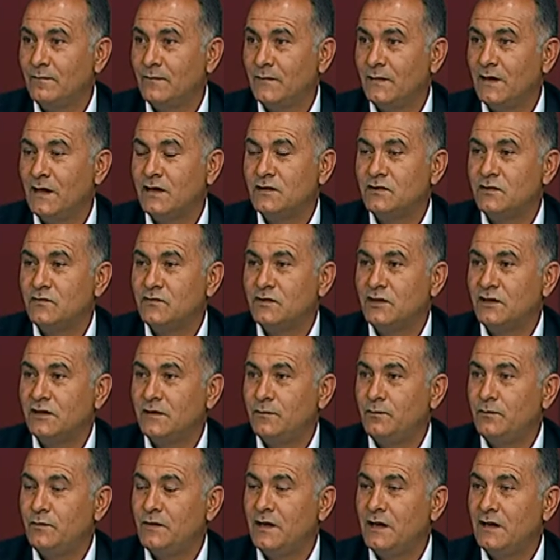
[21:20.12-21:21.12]
Yani çiftçi
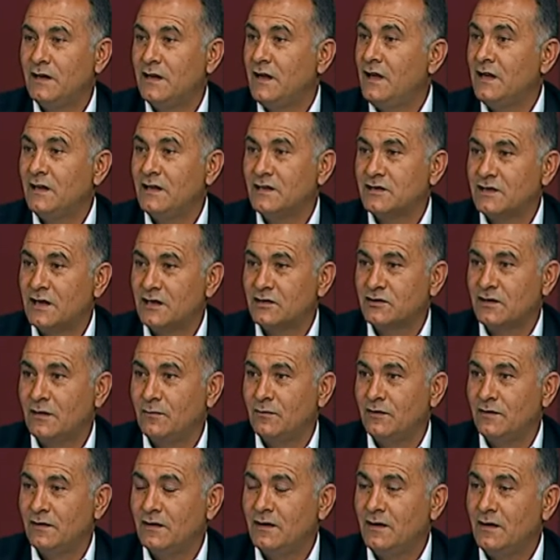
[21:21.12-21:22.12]
gidip bir yerde nerede
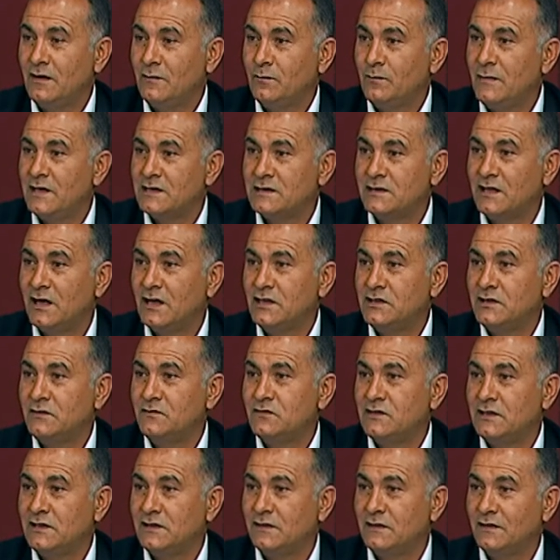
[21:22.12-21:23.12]
çalışabilir? Mesela
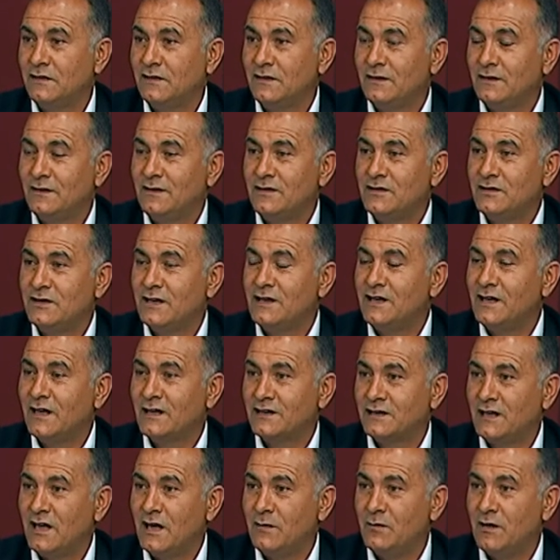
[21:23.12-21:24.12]
çiftçilik. Hı. İşte
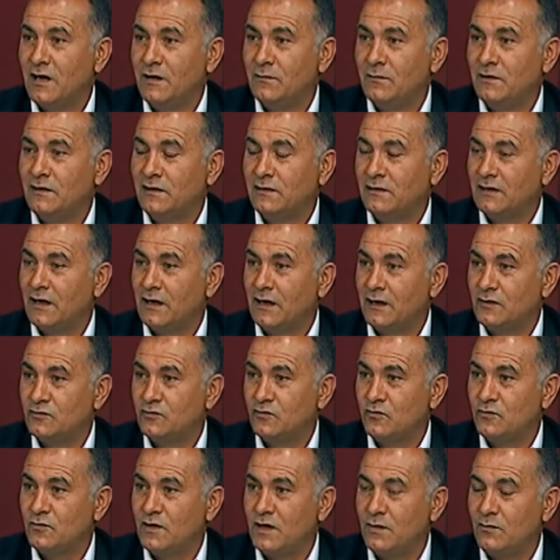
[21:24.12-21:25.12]
inek sağmayabilir, tarla
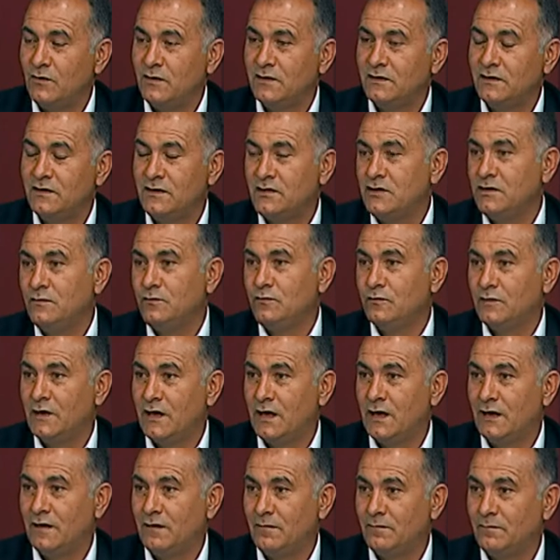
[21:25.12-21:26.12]
sürmeyebilir. İşi bu
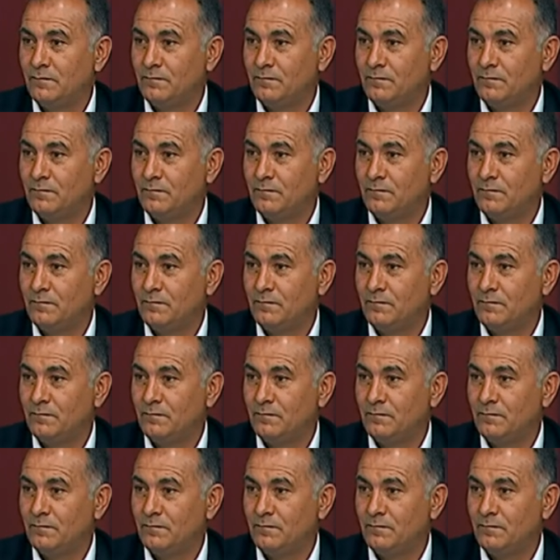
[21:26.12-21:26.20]
yani.